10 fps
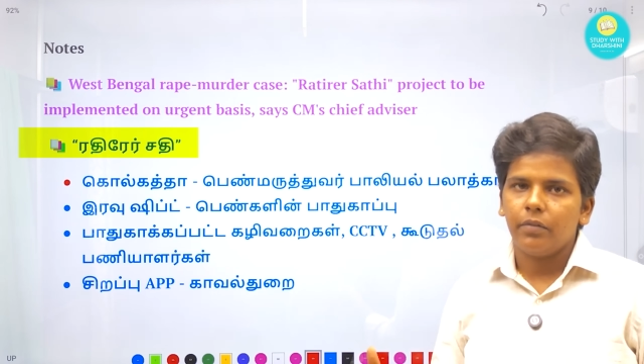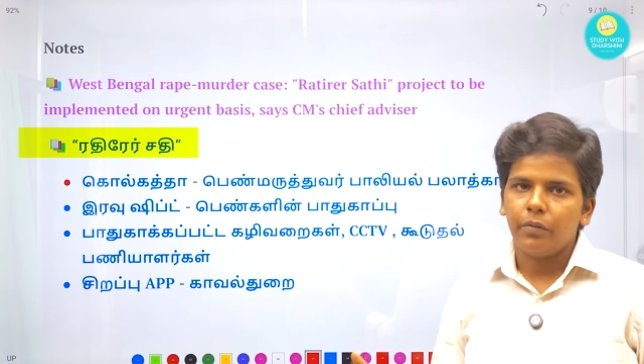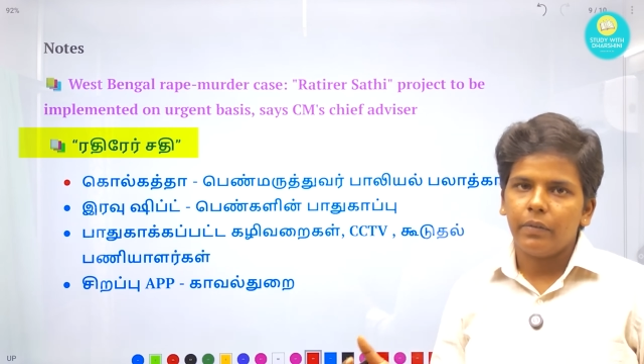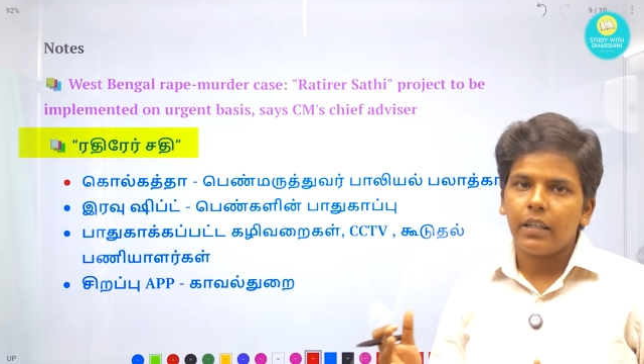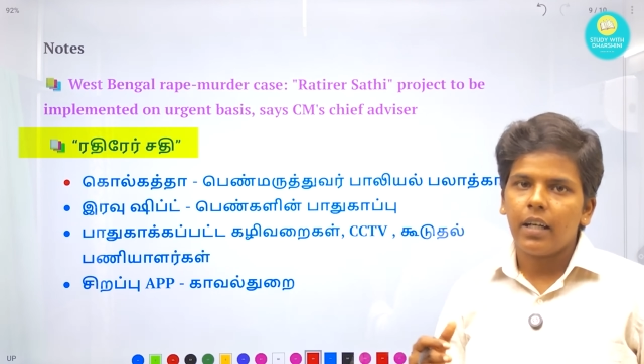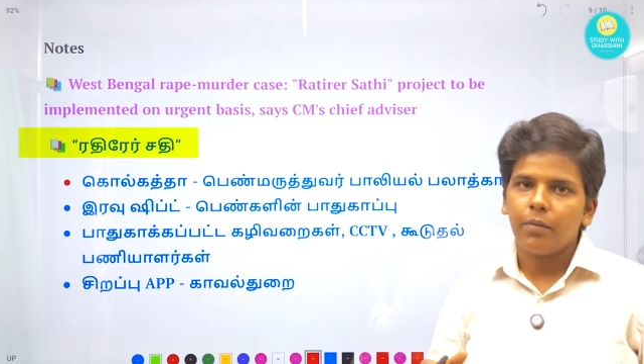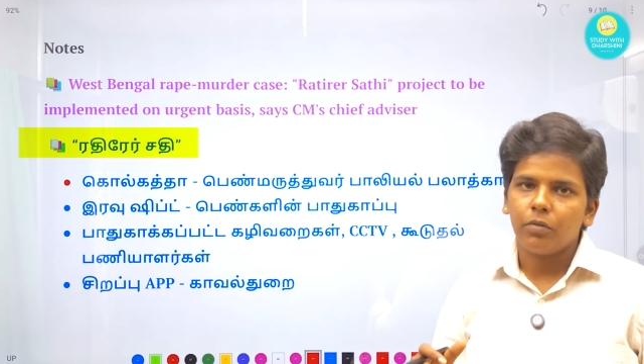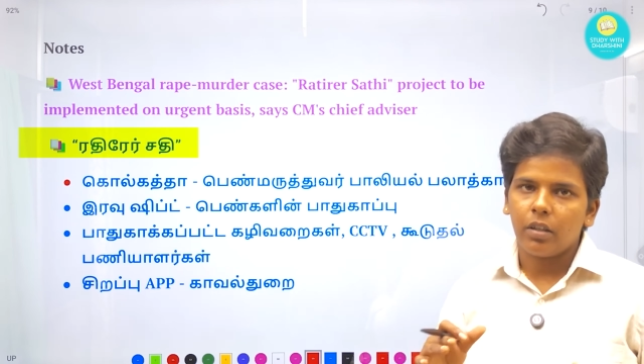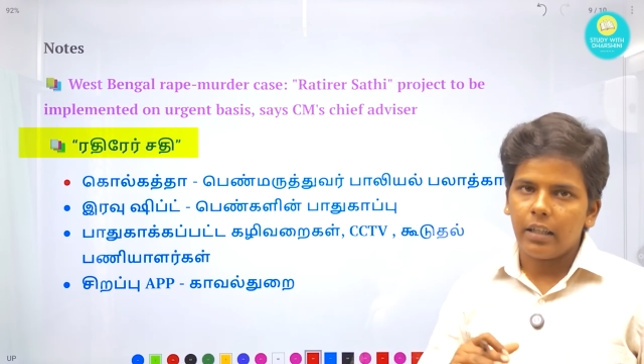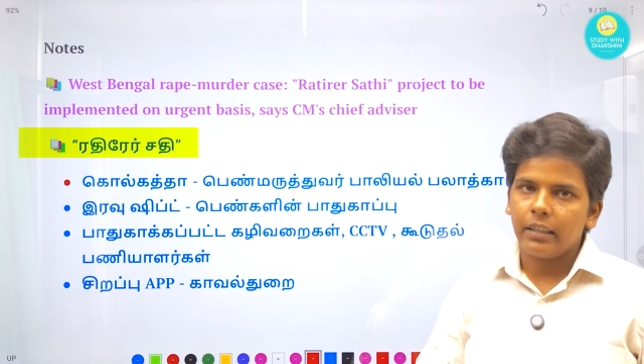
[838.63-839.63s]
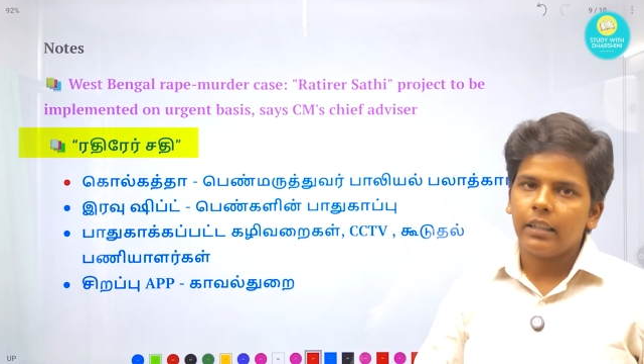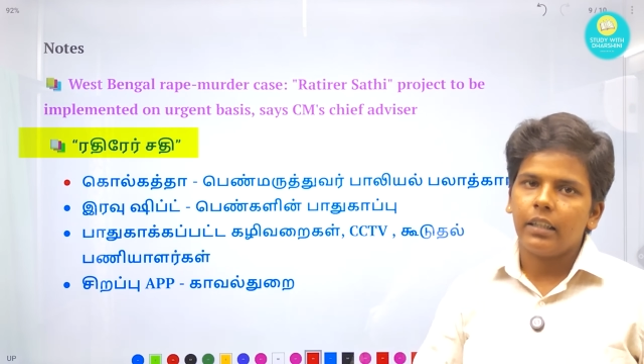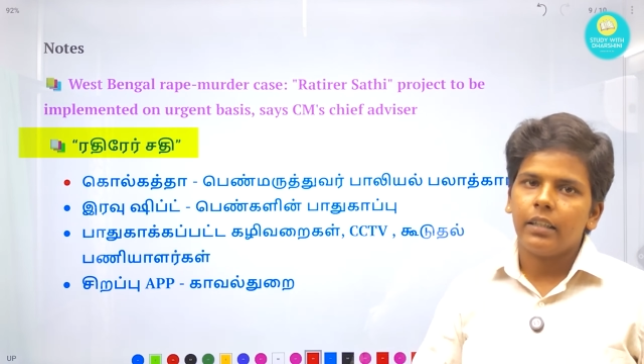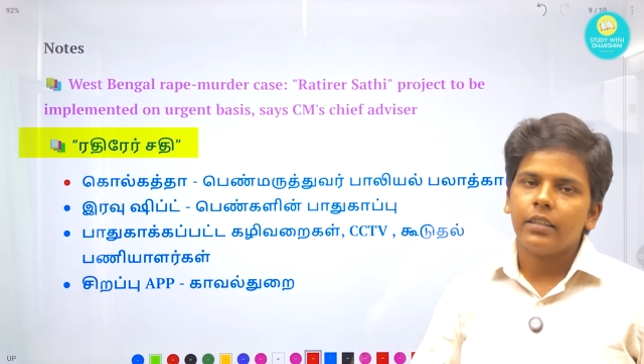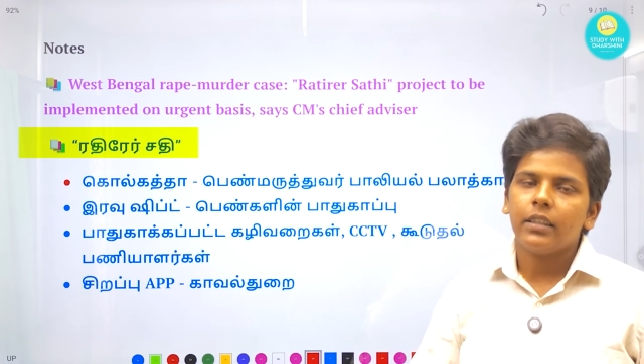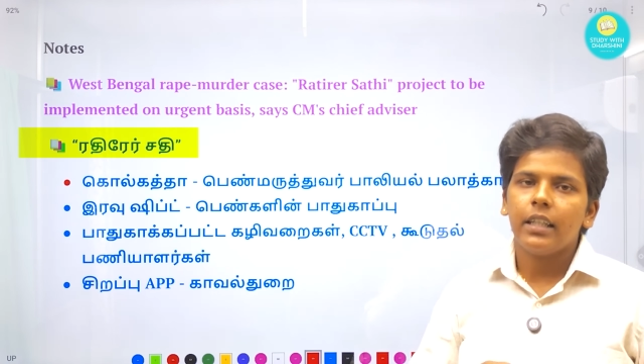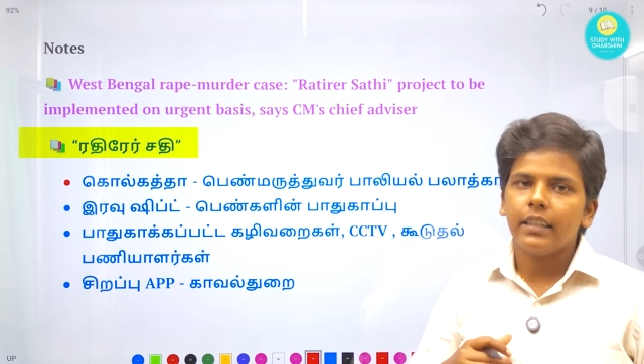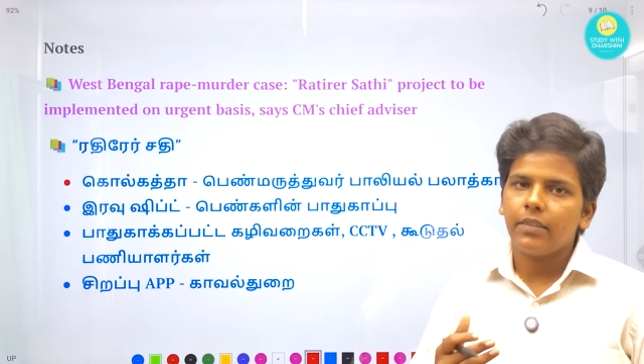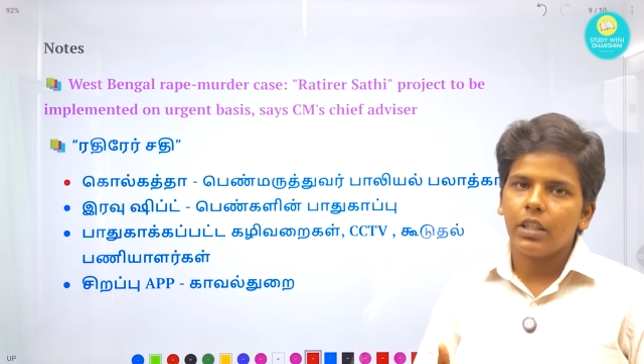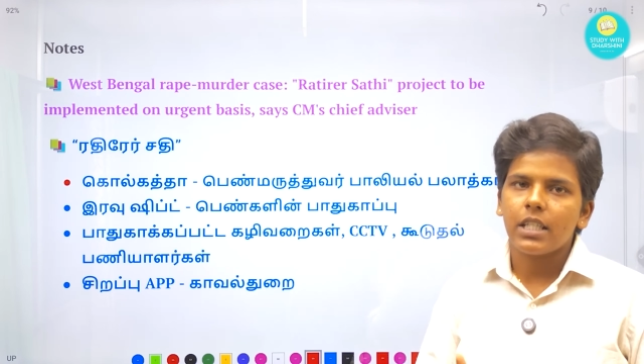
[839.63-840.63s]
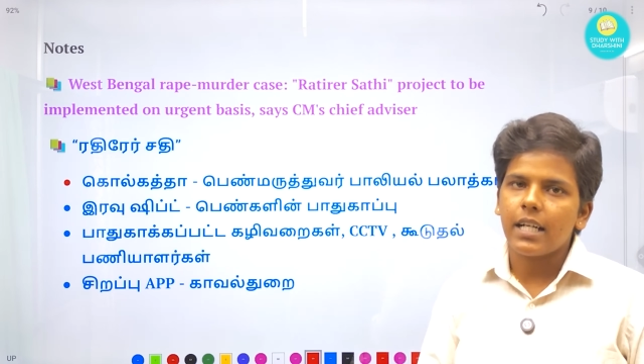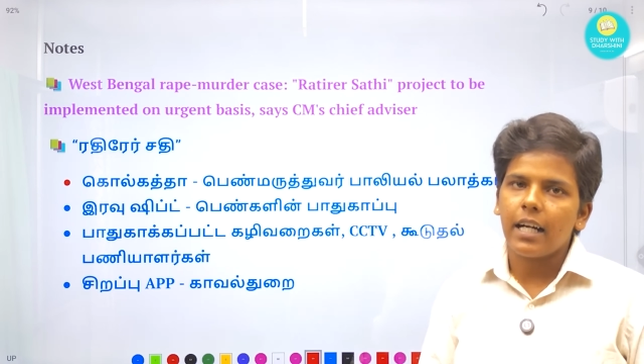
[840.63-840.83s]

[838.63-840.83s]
விவகாரம் அதுக்கு அடுத்து தான் இதை வந்து